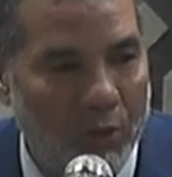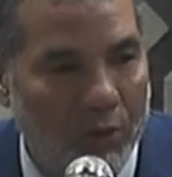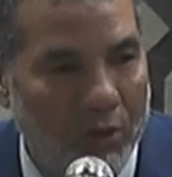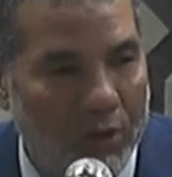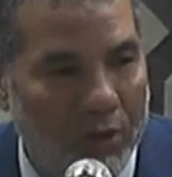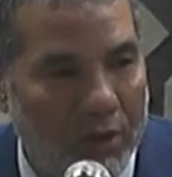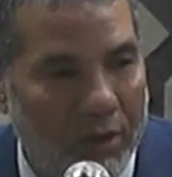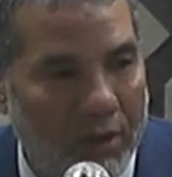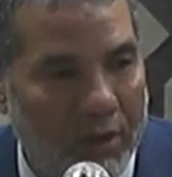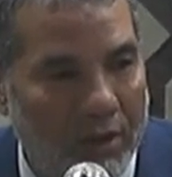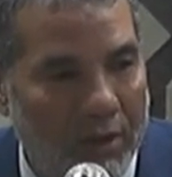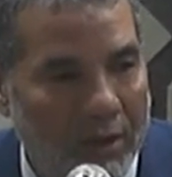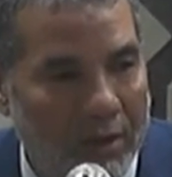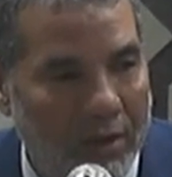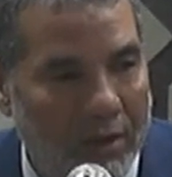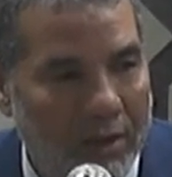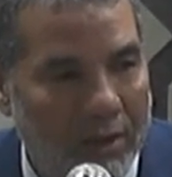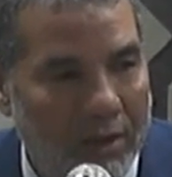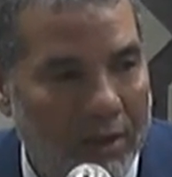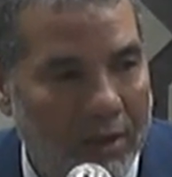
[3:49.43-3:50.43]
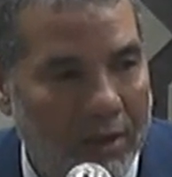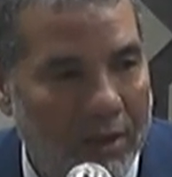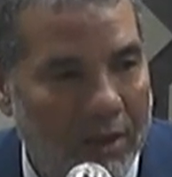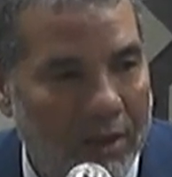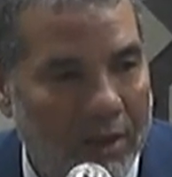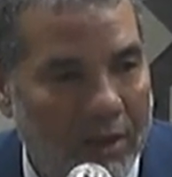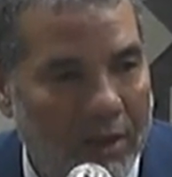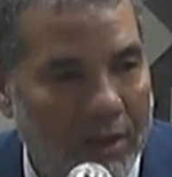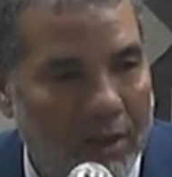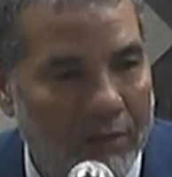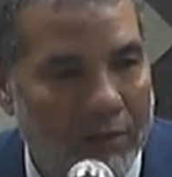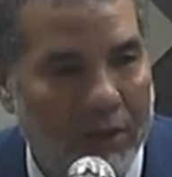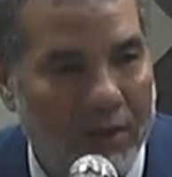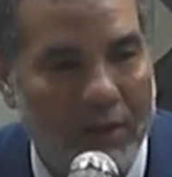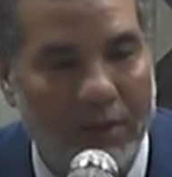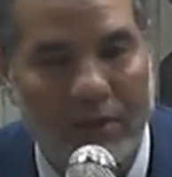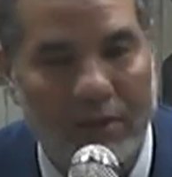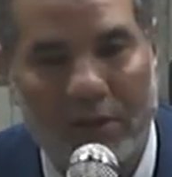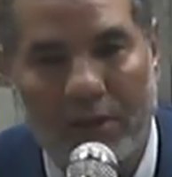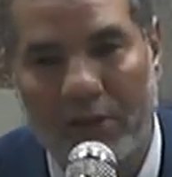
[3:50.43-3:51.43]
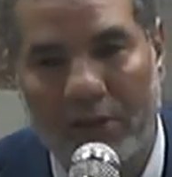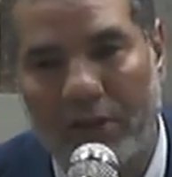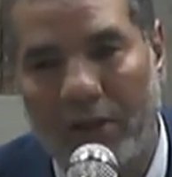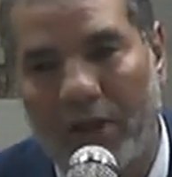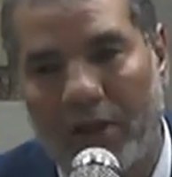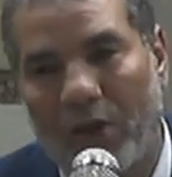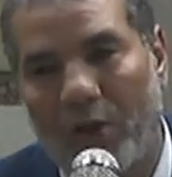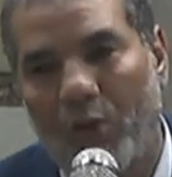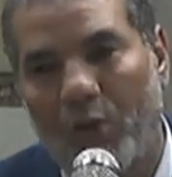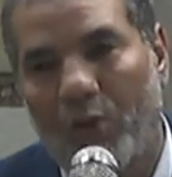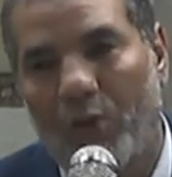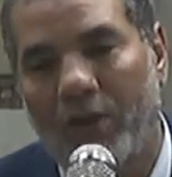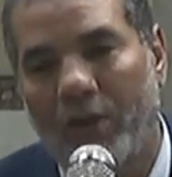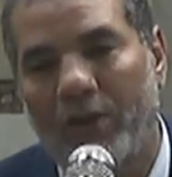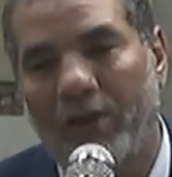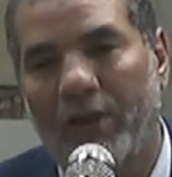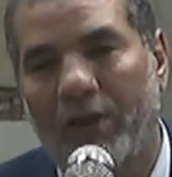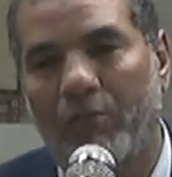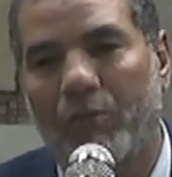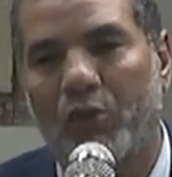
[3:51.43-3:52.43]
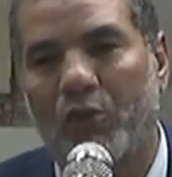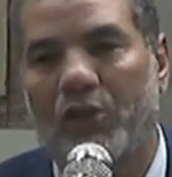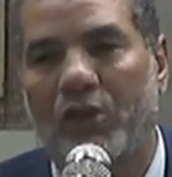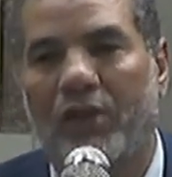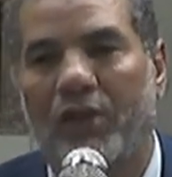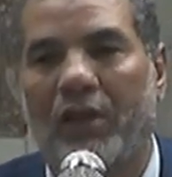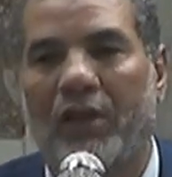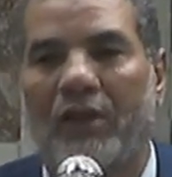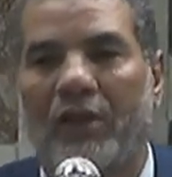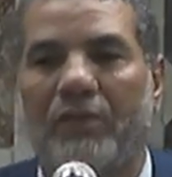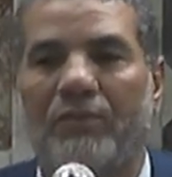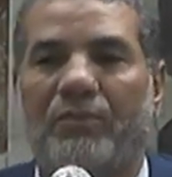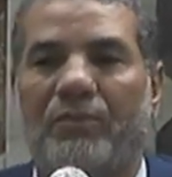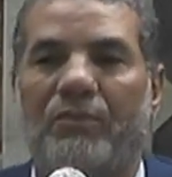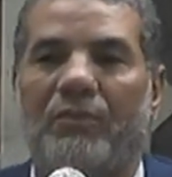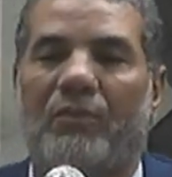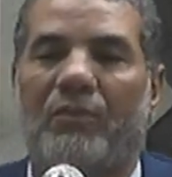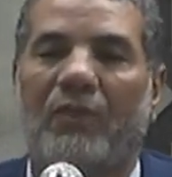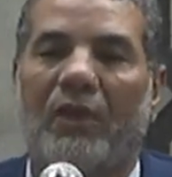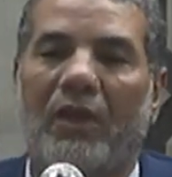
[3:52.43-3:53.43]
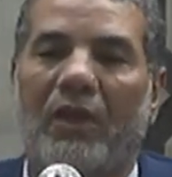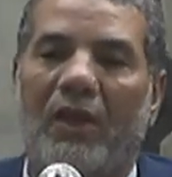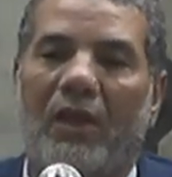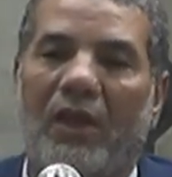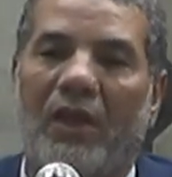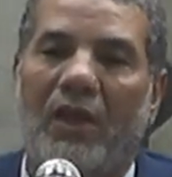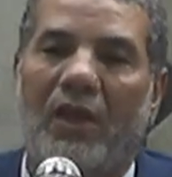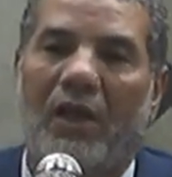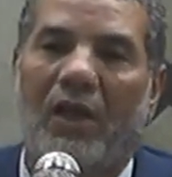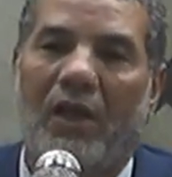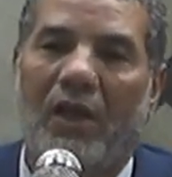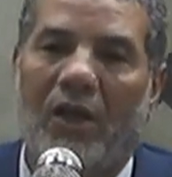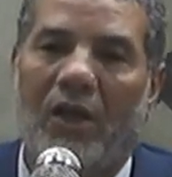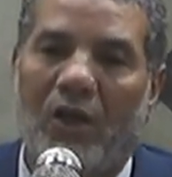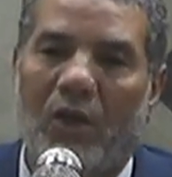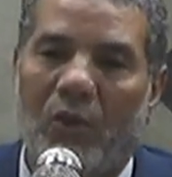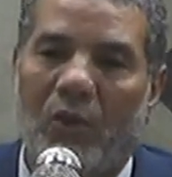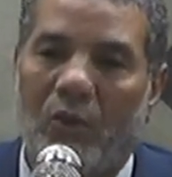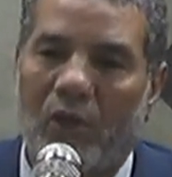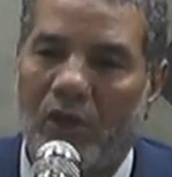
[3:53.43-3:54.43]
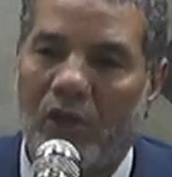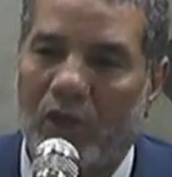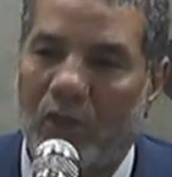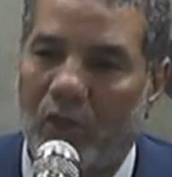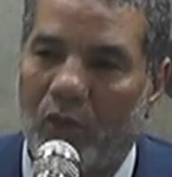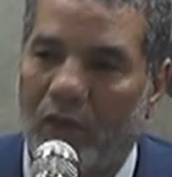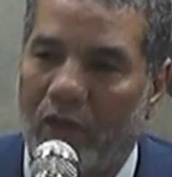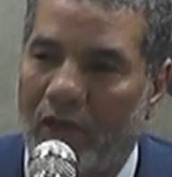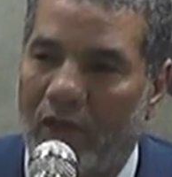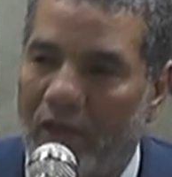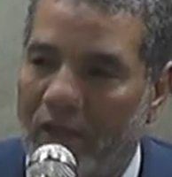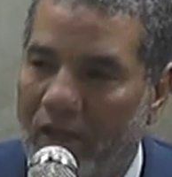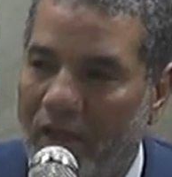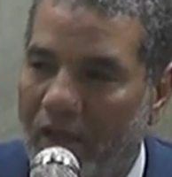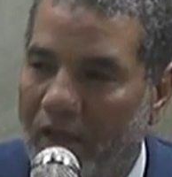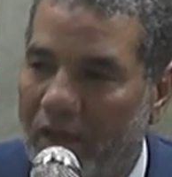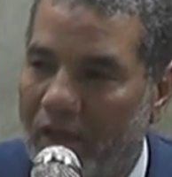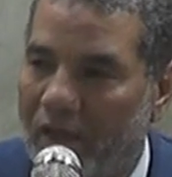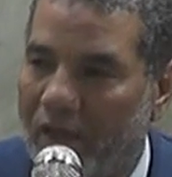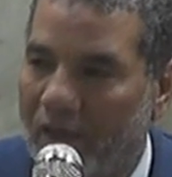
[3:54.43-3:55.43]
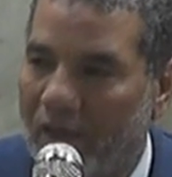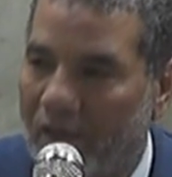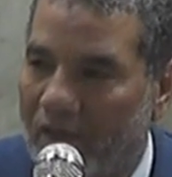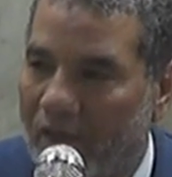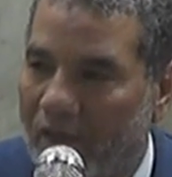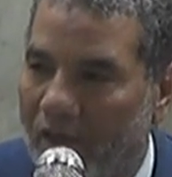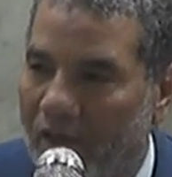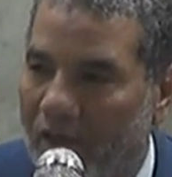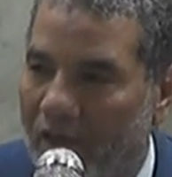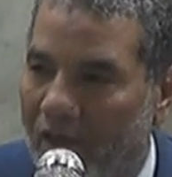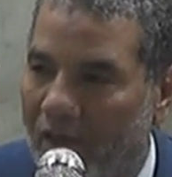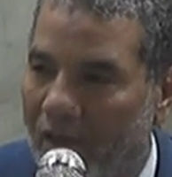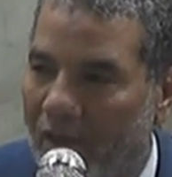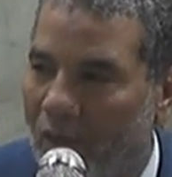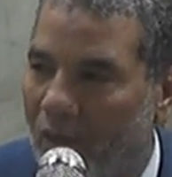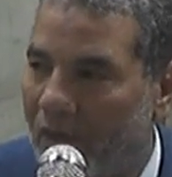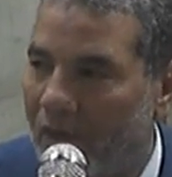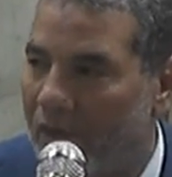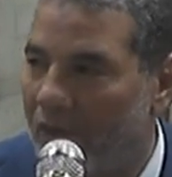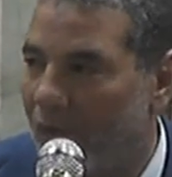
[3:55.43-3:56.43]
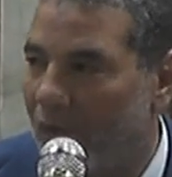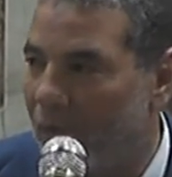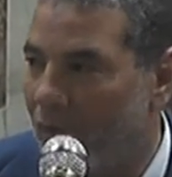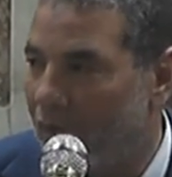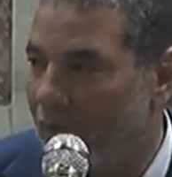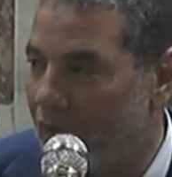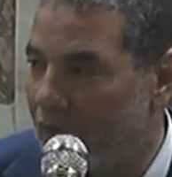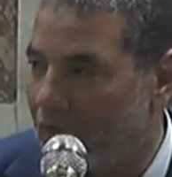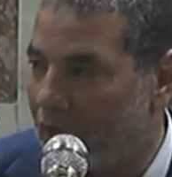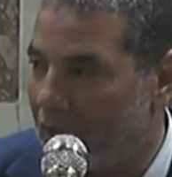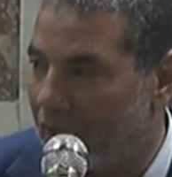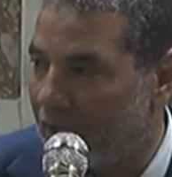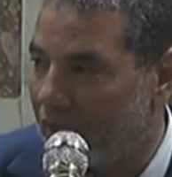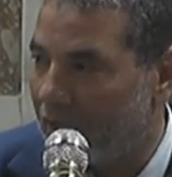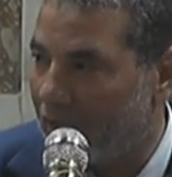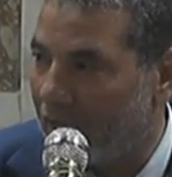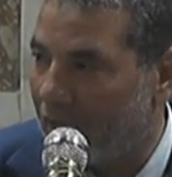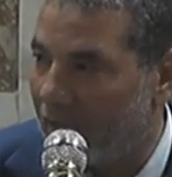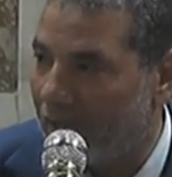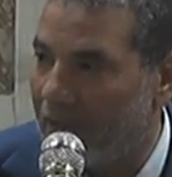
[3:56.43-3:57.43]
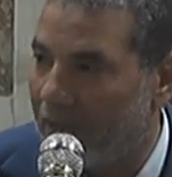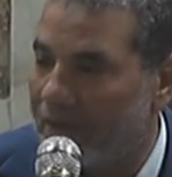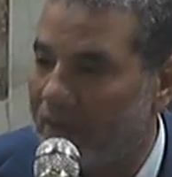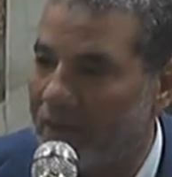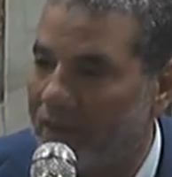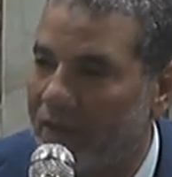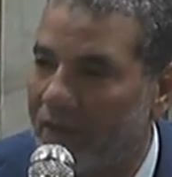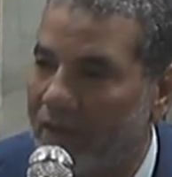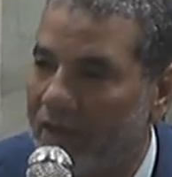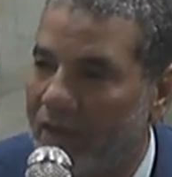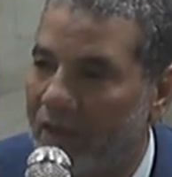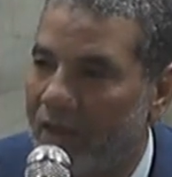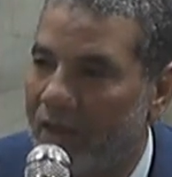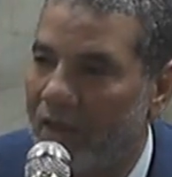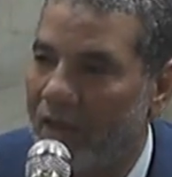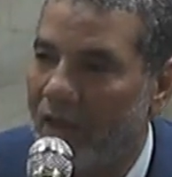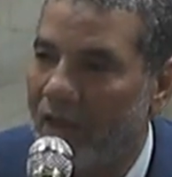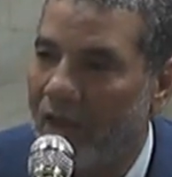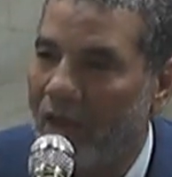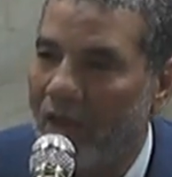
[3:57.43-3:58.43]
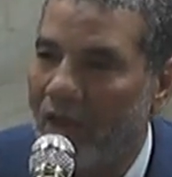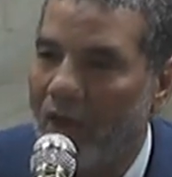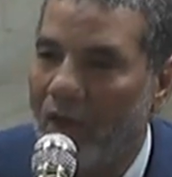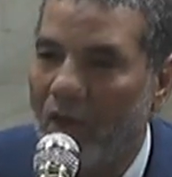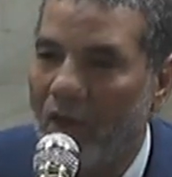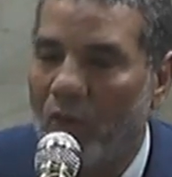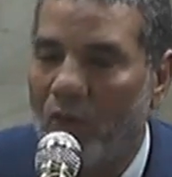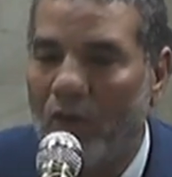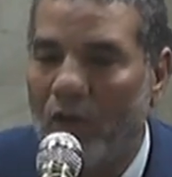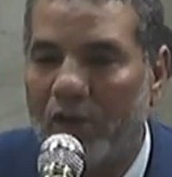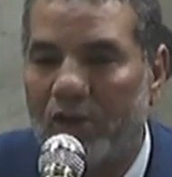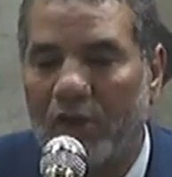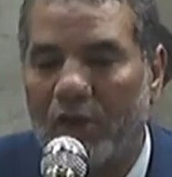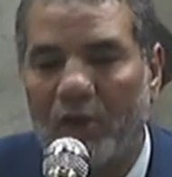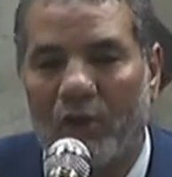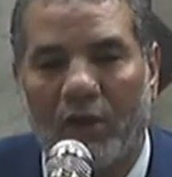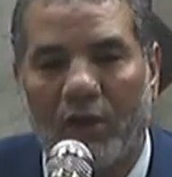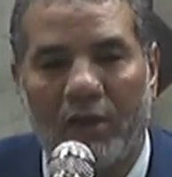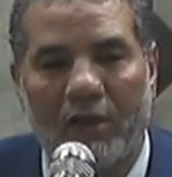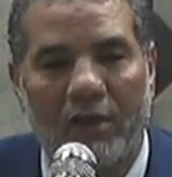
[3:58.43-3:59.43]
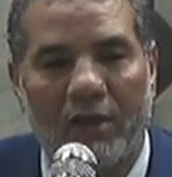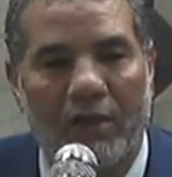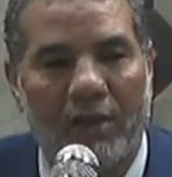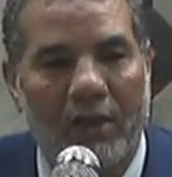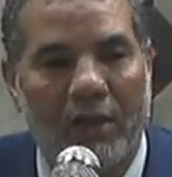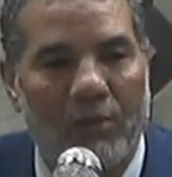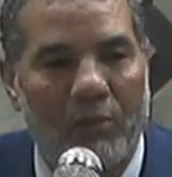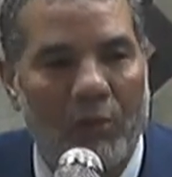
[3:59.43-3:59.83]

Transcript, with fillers: يضلل فلن تجد له وليا مرشدا وأشهد أن لا إله إلا الله وحده لا شريك له وأشهد أن